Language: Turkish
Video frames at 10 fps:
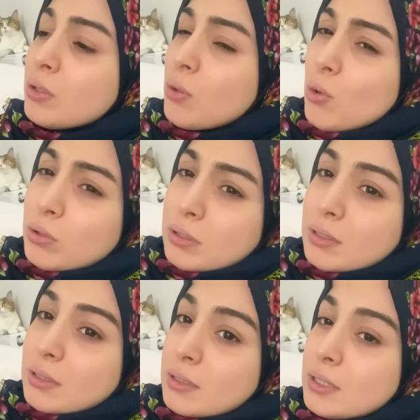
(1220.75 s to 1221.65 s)
yok
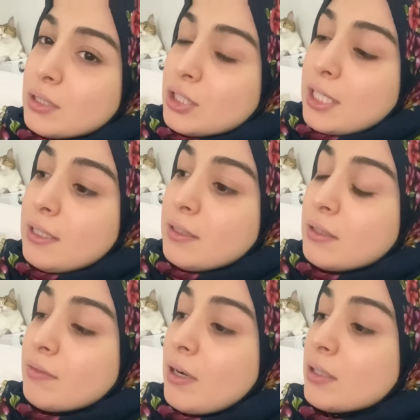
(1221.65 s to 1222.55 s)

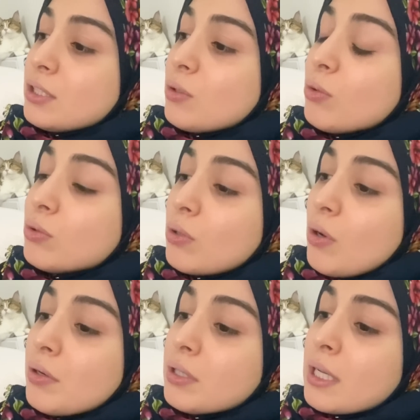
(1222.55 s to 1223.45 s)
şeyi var işte onu
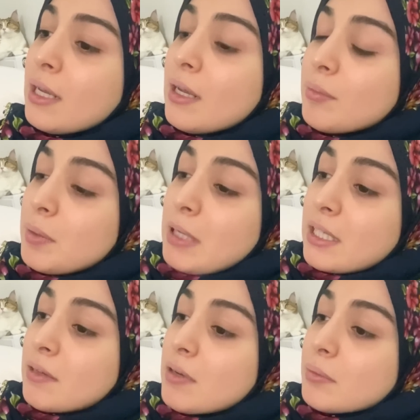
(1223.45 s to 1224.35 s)
gördük.
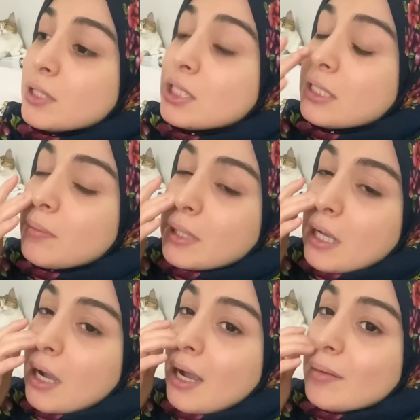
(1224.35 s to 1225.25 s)
Bebek de varmış için ama
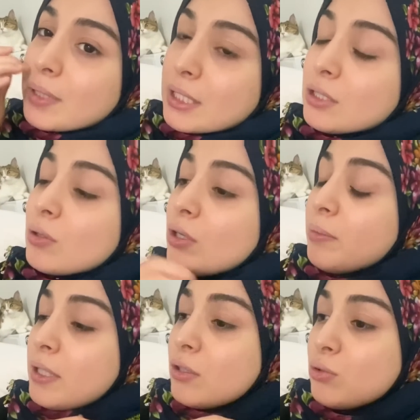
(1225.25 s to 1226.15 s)
daha kalp atışı
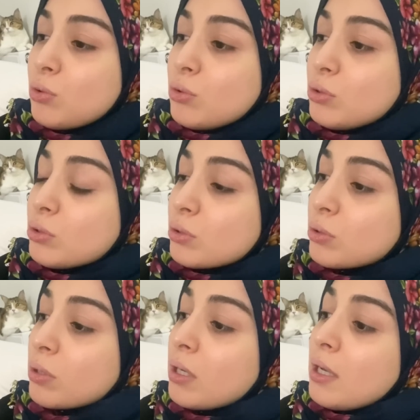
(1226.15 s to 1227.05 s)
göremedik. Çok
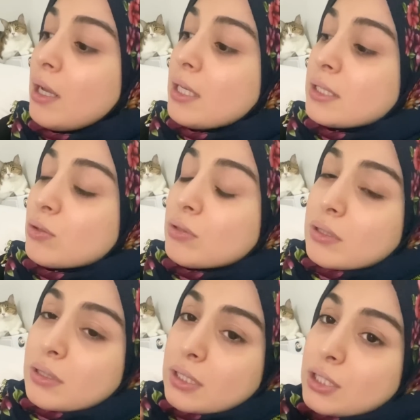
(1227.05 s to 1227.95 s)
küçüktü. İşte
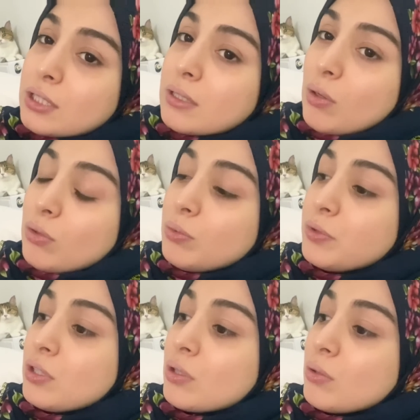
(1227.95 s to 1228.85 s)
onun içinde
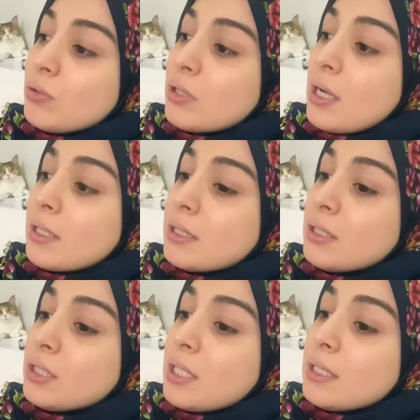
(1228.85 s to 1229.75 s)
önümüzdeki günler
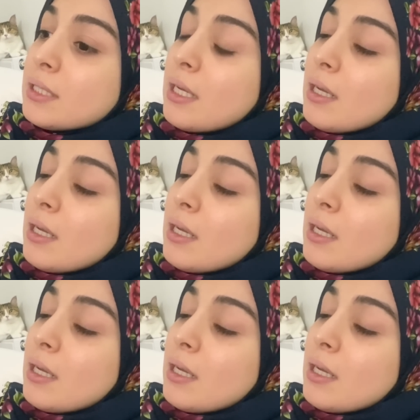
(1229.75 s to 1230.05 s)
gideceğiz.